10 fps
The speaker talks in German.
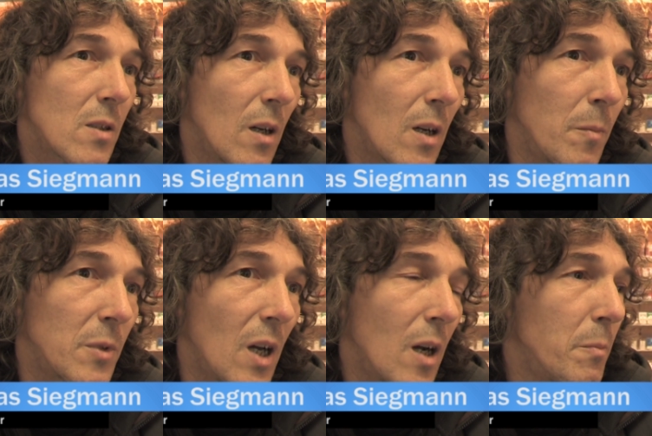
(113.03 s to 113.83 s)
circa am
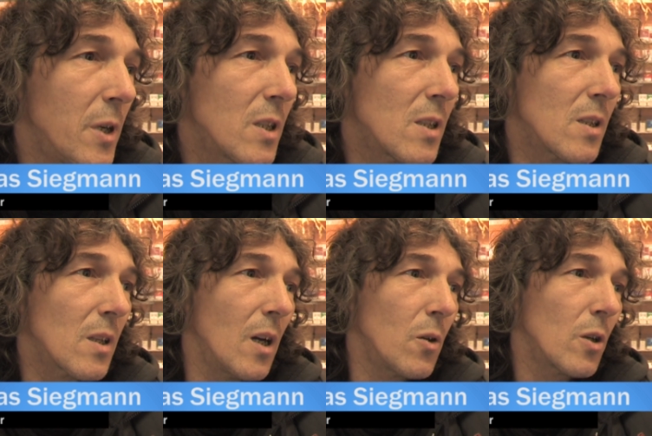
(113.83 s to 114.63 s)
Tag mindestens
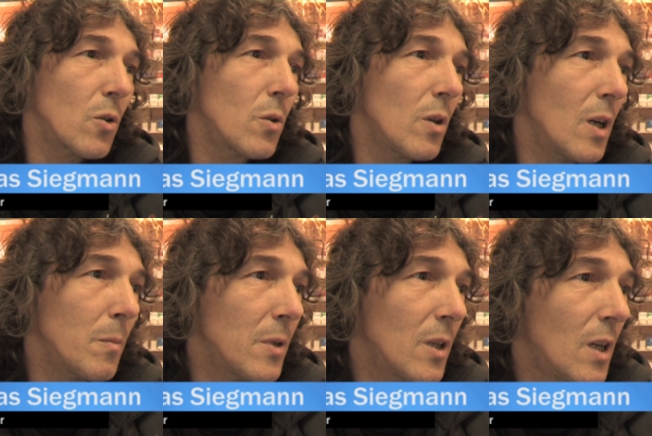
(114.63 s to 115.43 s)
300 Kunden gehabt.